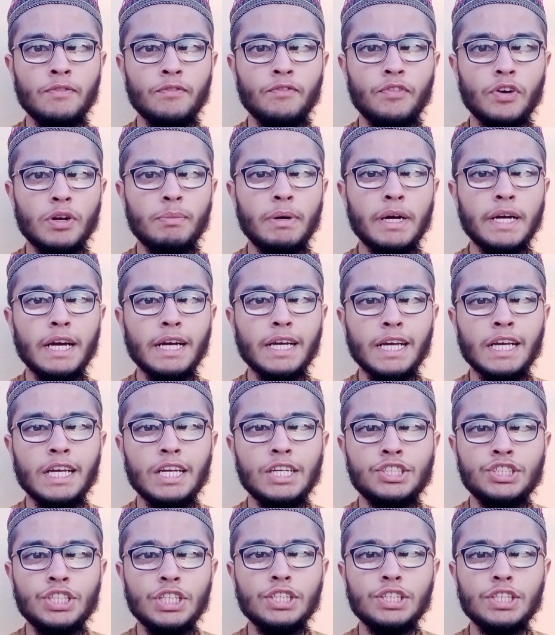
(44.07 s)
फरमाया कि
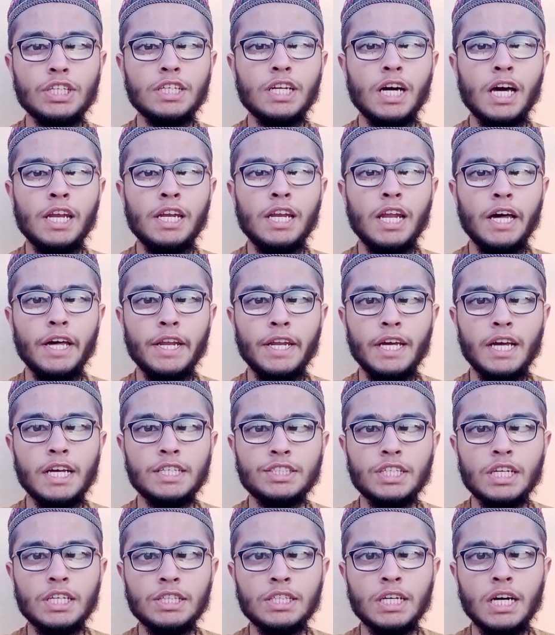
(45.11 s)
इसी दिन अल्लाह ने
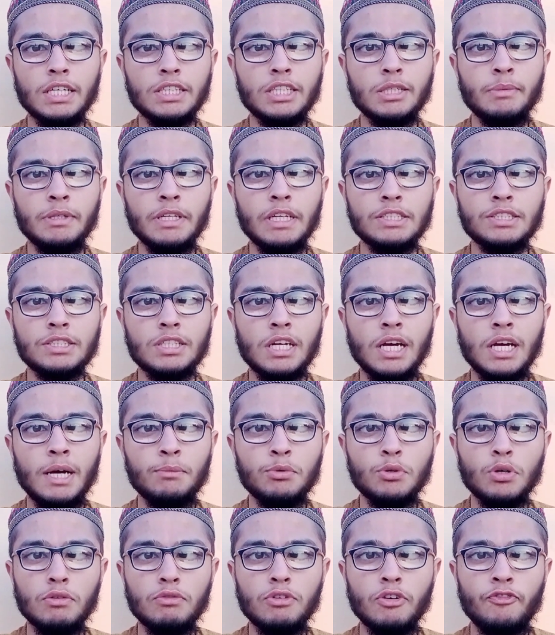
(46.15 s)
हज़रत आदम
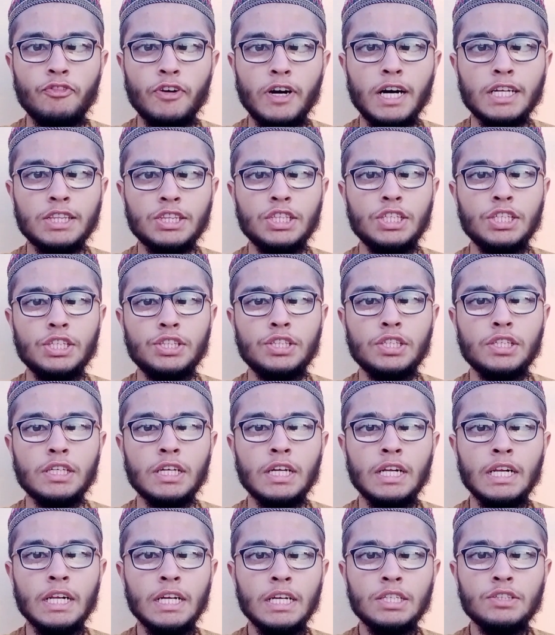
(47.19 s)
सलाम को वफ़ात दी
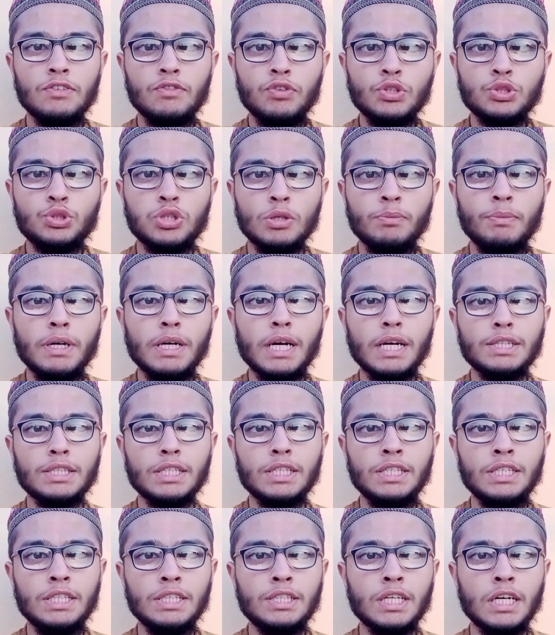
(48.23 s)
थी वो जुम्मे का
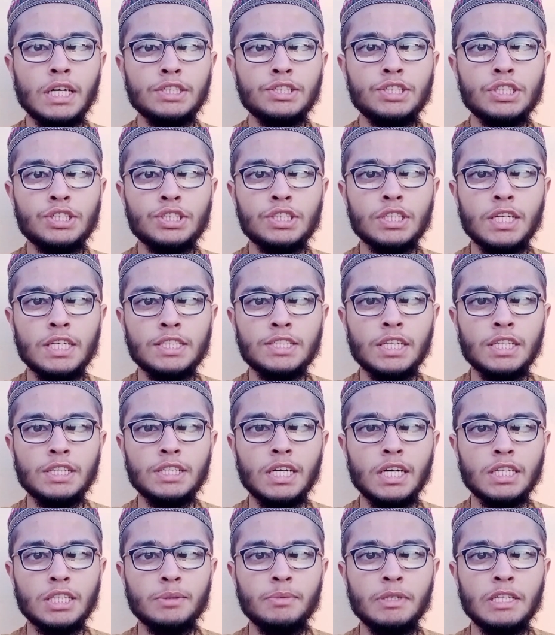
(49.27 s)
दिन ही था जिस दिन हज़रत
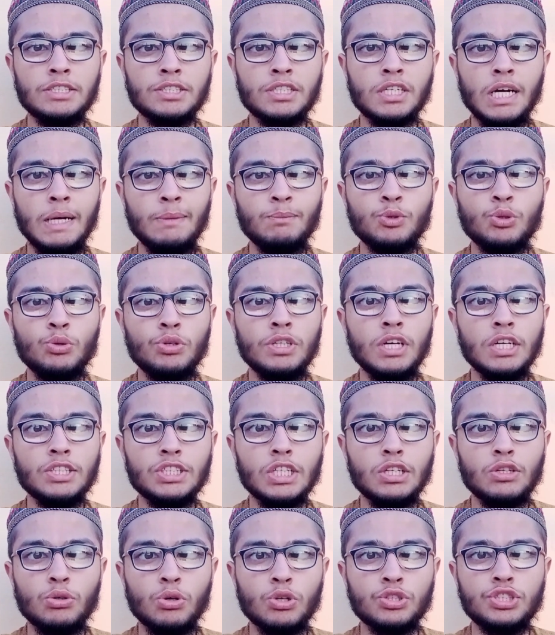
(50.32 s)
आदम सलाम दुनिया
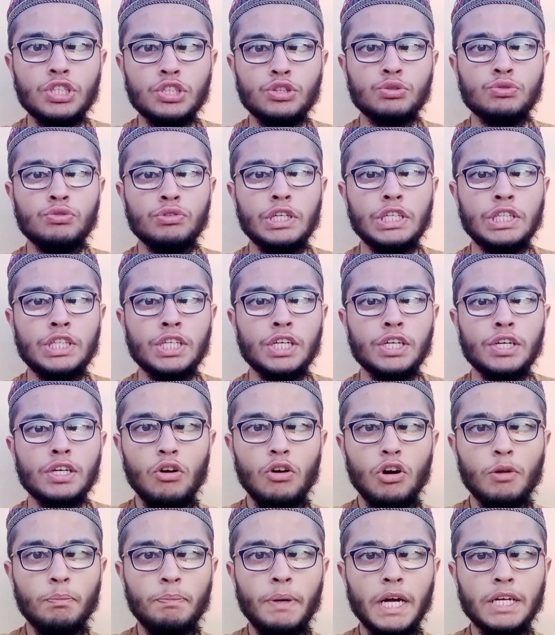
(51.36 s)
से रुखसत हुए थे
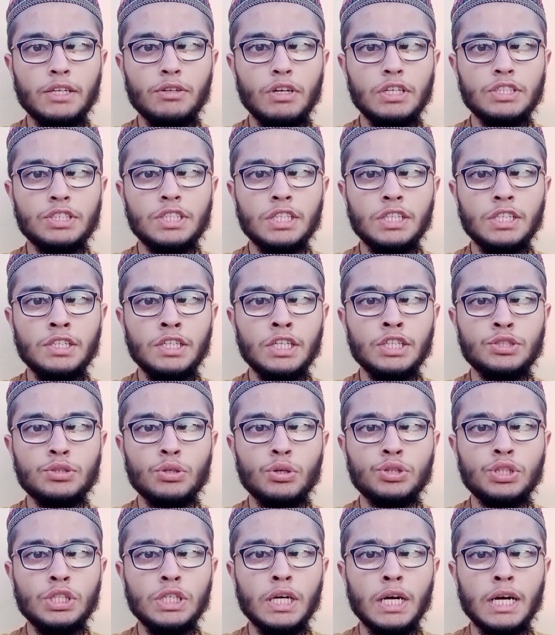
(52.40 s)
और भाइयों इस दिन की
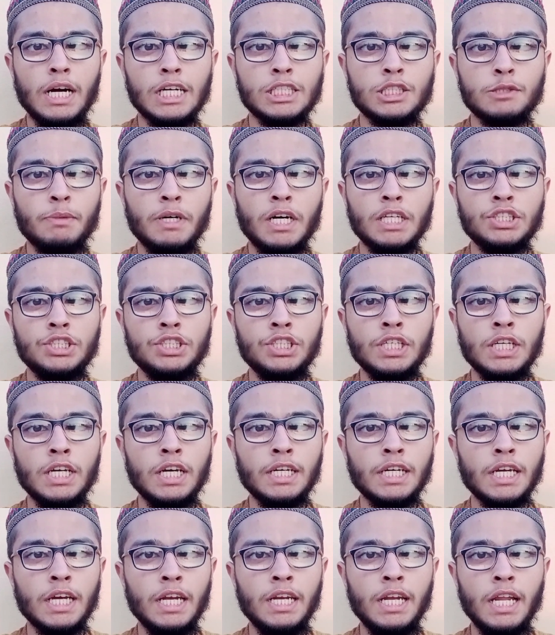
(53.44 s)
चौथी ख़ास बात यह
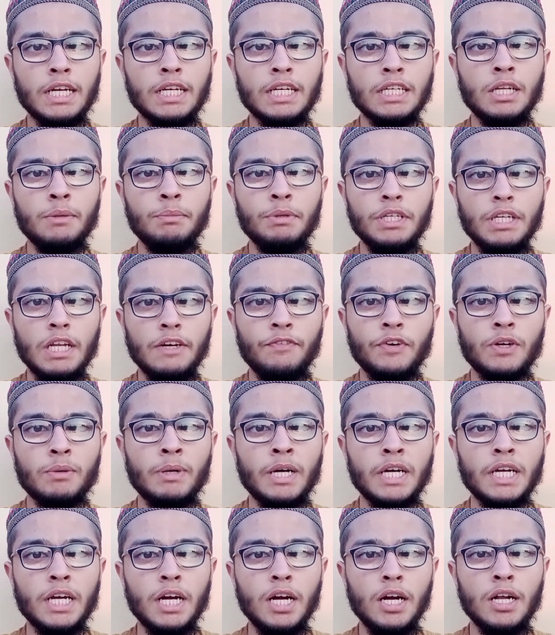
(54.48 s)
है कि अल्लाह के नबी ने
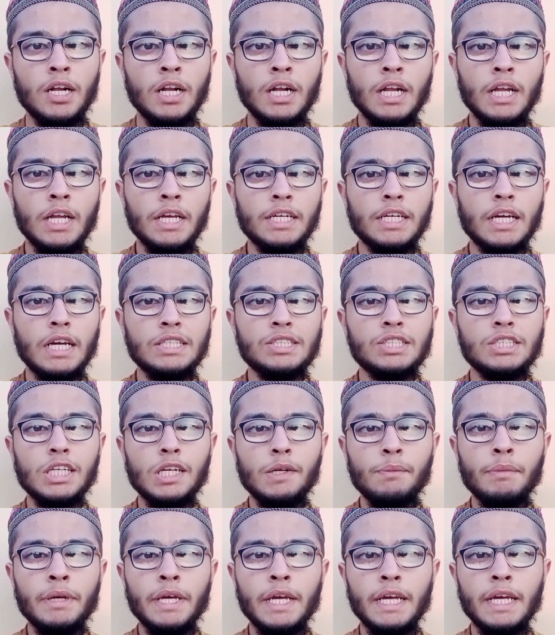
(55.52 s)
फरमाया कि इस
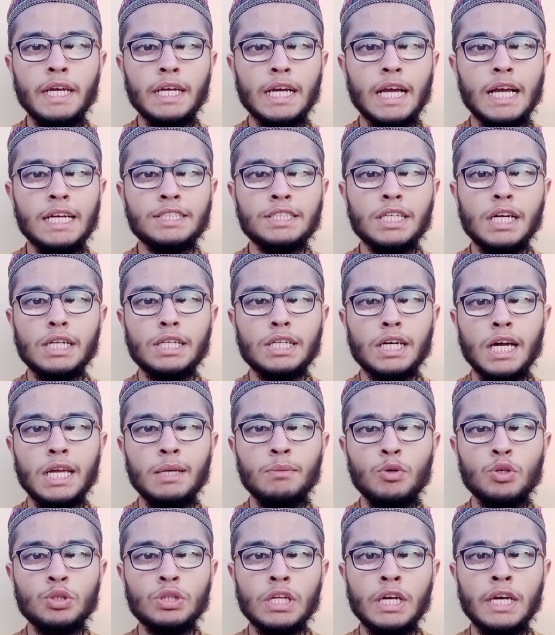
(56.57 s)
दिन में एक ऐसा
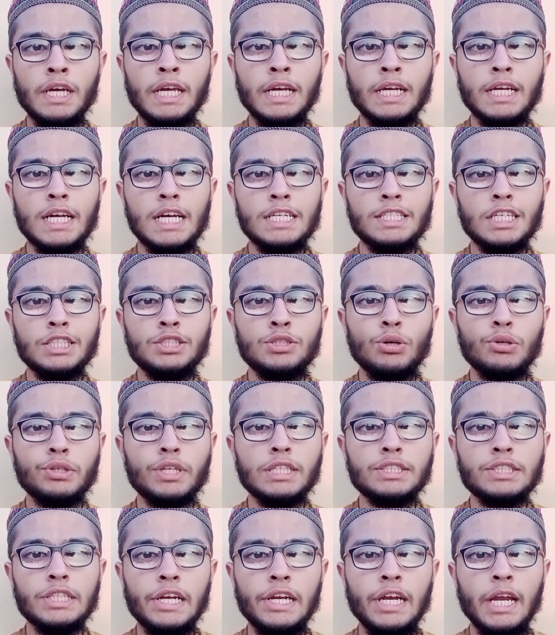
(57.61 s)
टाइम होता है एक ऐसा
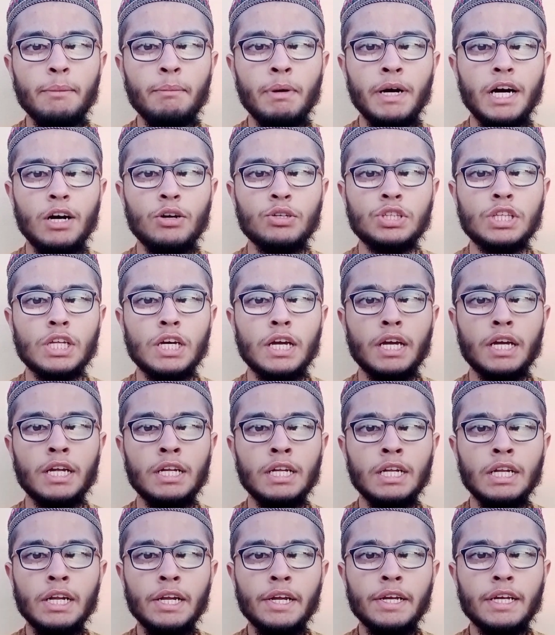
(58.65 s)
छोटा सा लम्हा होता
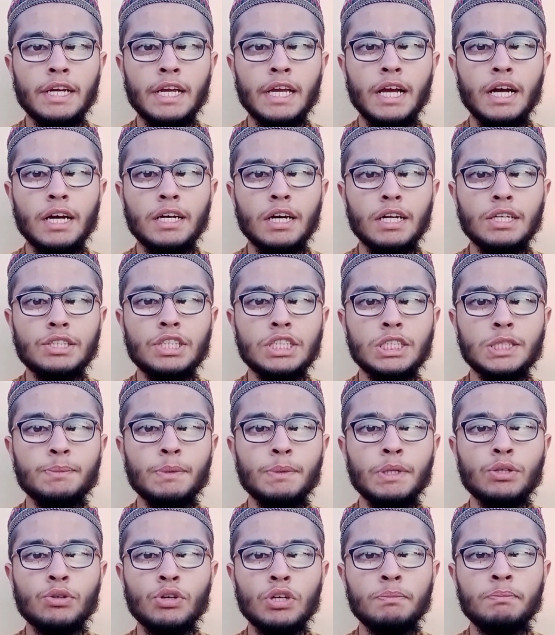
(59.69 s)
है कि अगर
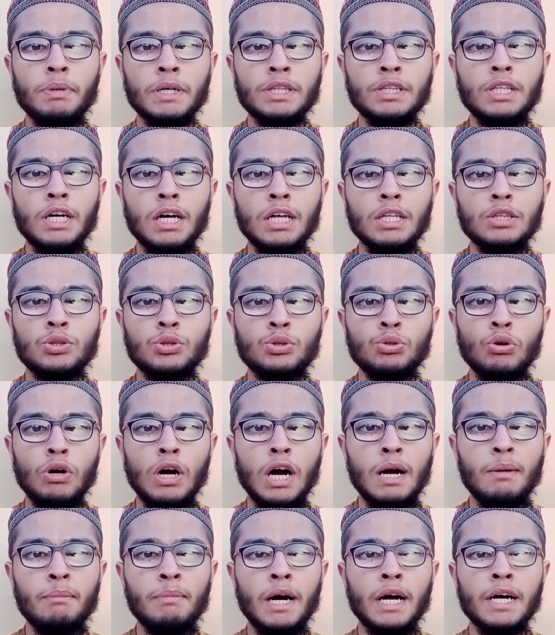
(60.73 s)
जिसमें कोई बंदा
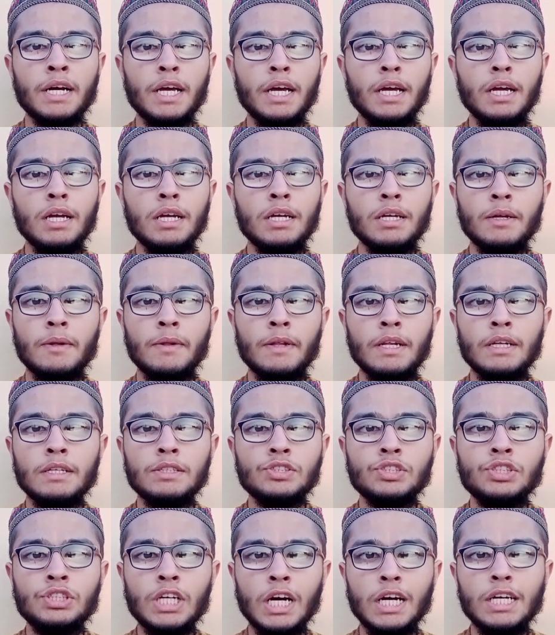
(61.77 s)
दुआ मांगे
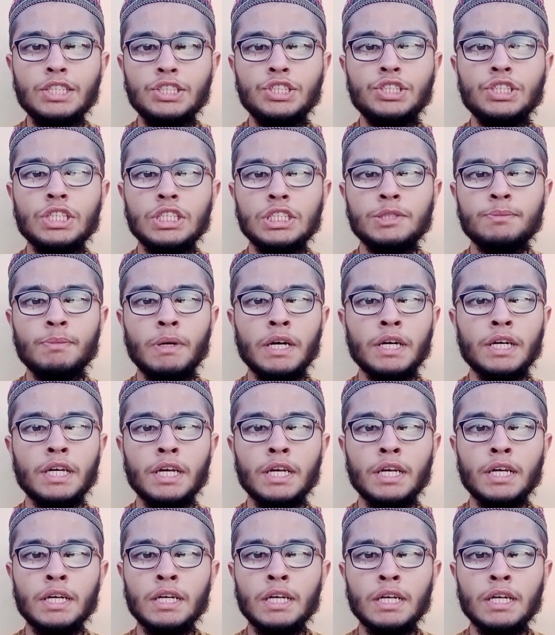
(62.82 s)
जायज़ चीज़ मांगे